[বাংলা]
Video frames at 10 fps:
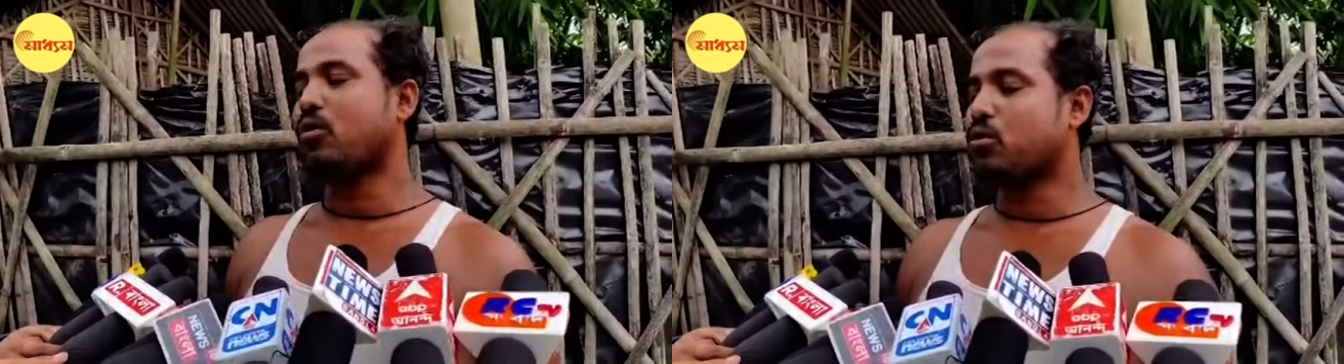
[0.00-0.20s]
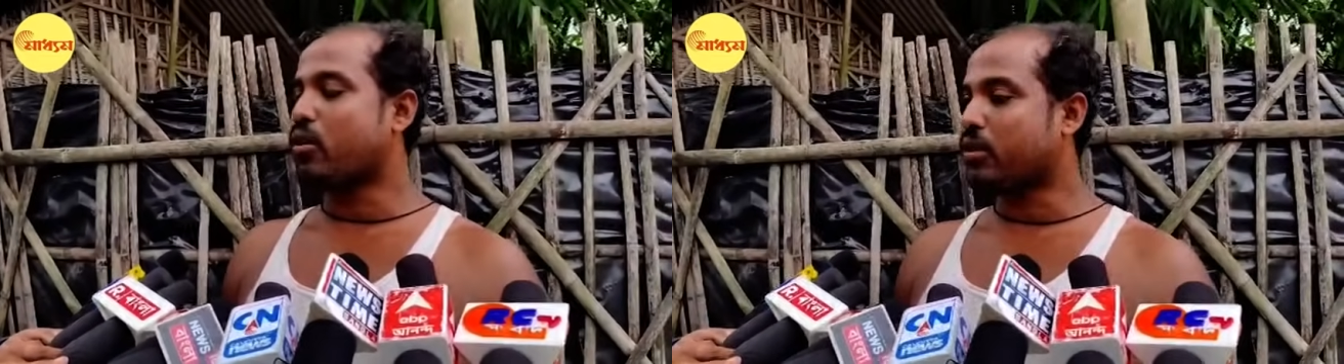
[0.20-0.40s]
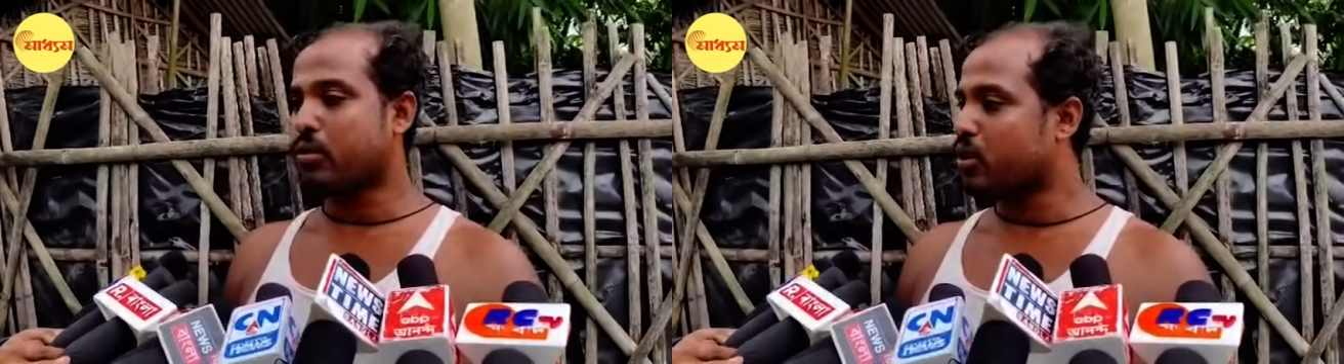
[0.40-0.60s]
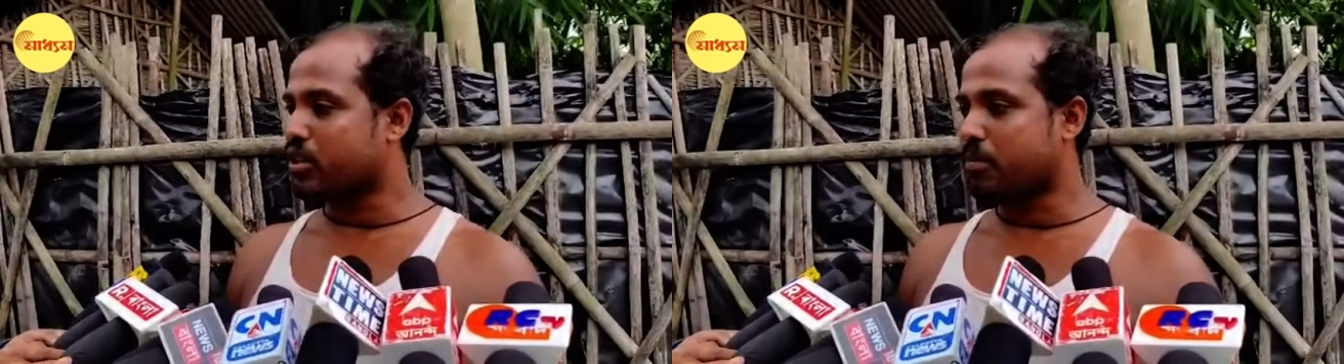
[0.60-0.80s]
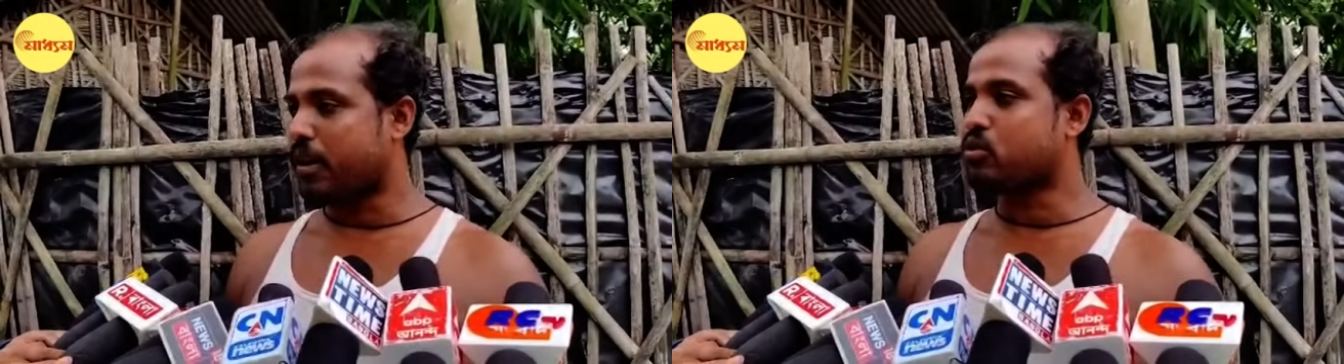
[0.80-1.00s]
গোগদোয়াদুই
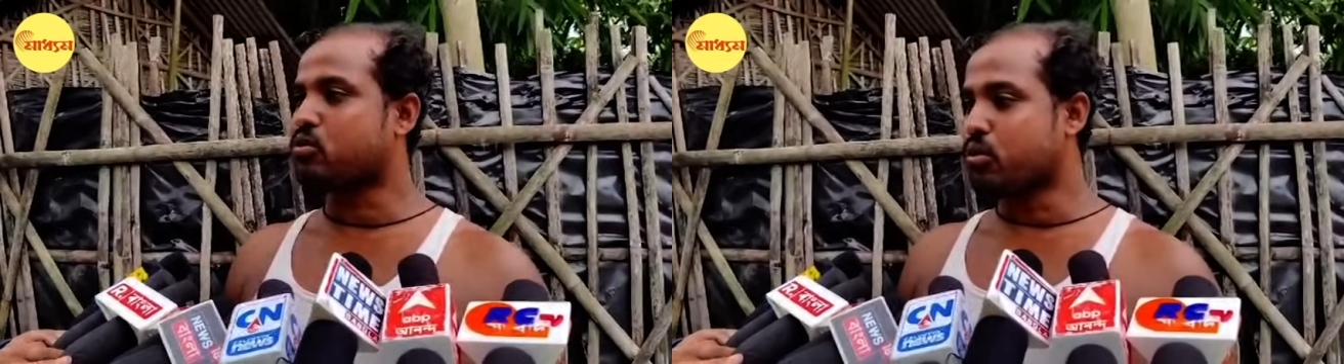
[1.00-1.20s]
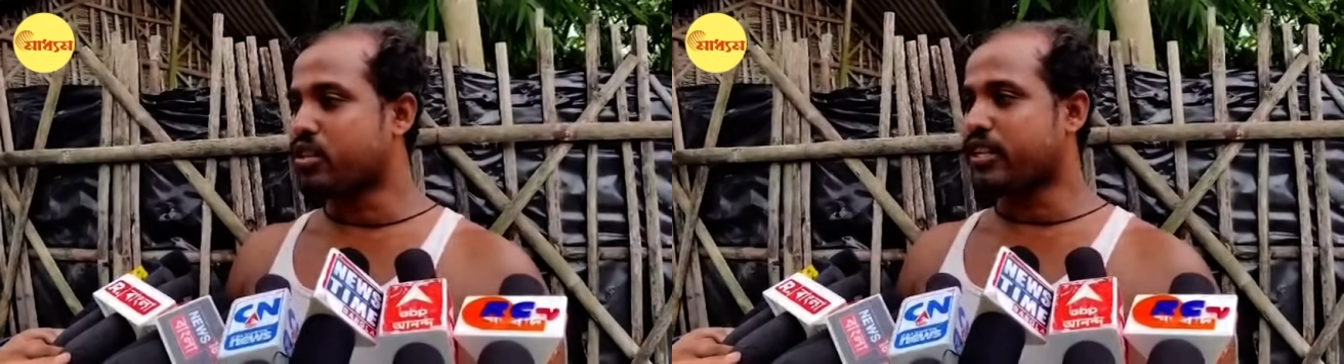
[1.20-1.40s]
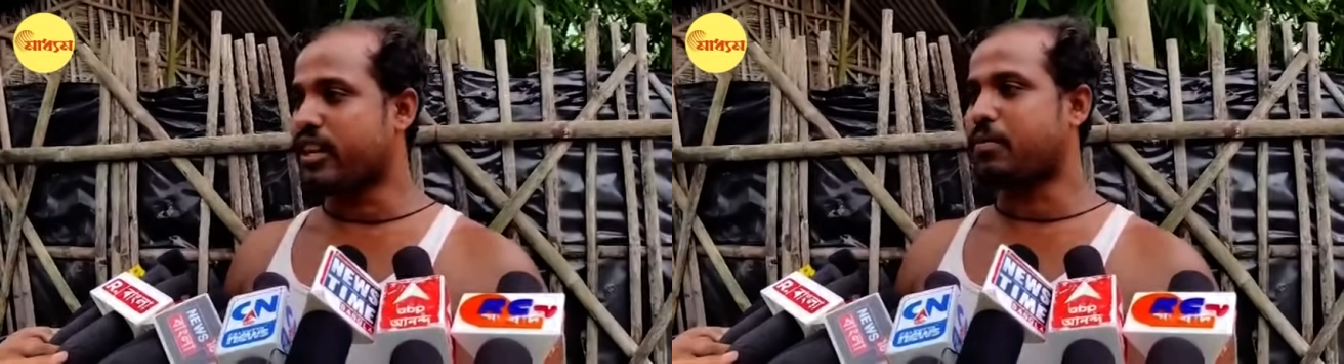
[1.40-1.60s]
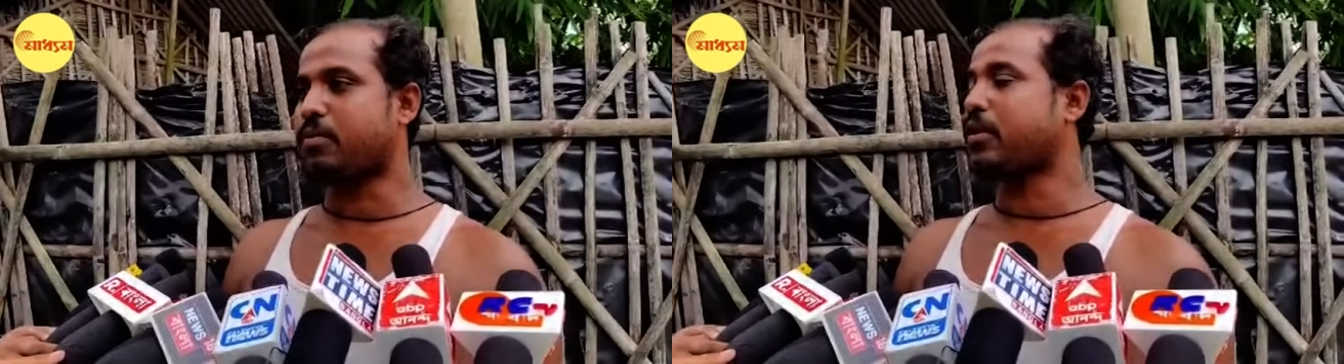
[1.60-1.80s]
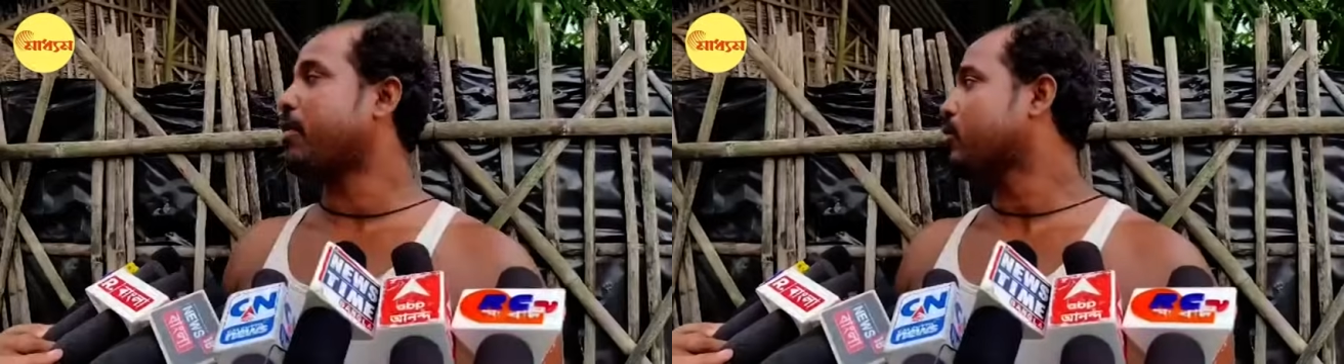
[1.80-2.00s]
হচ্ছে মানুষ শুনছে
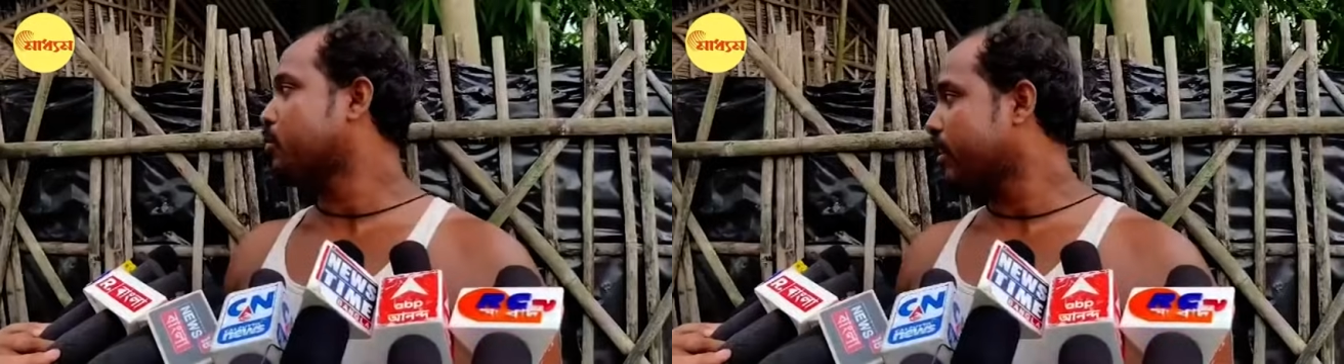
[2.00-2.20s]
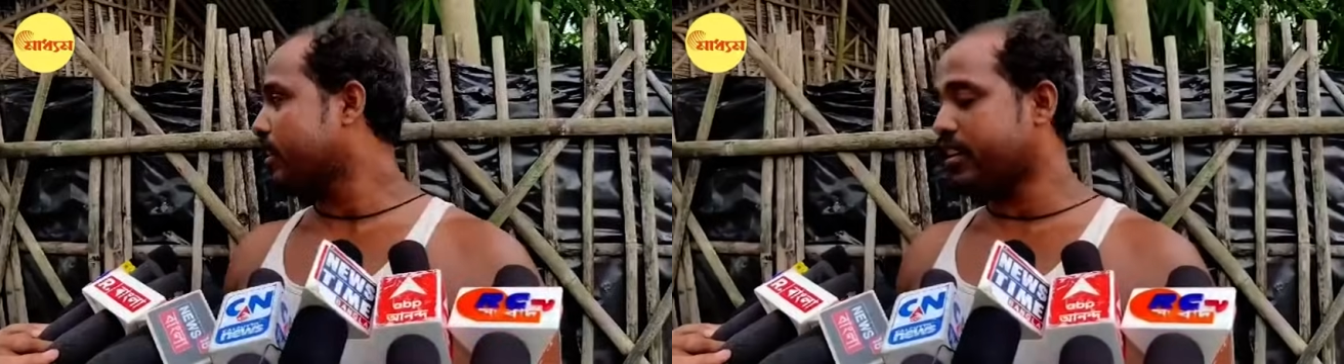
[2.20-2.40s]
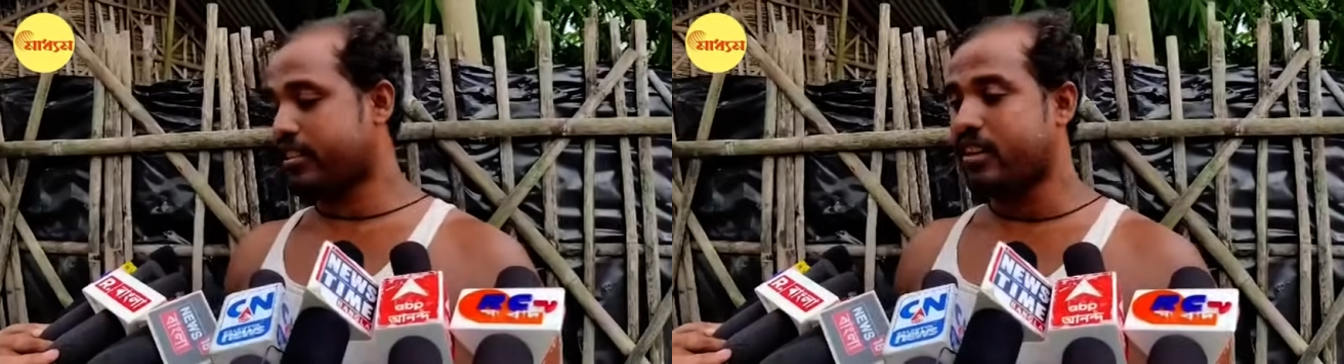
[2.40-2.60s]
তারপরে মানুষ বেড়ে